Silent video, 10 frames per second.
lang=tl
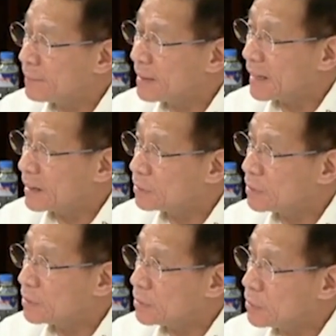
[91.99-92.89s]

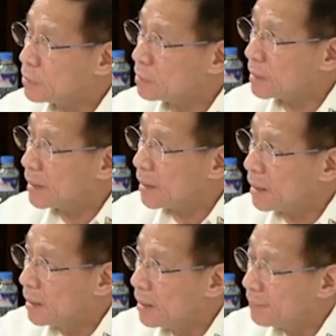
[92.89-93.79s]
magkano yung
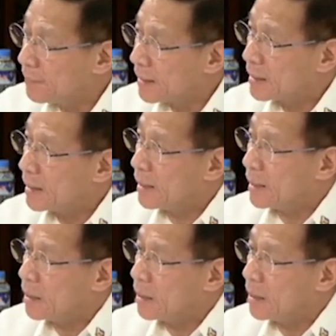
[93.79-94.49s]
uh, mga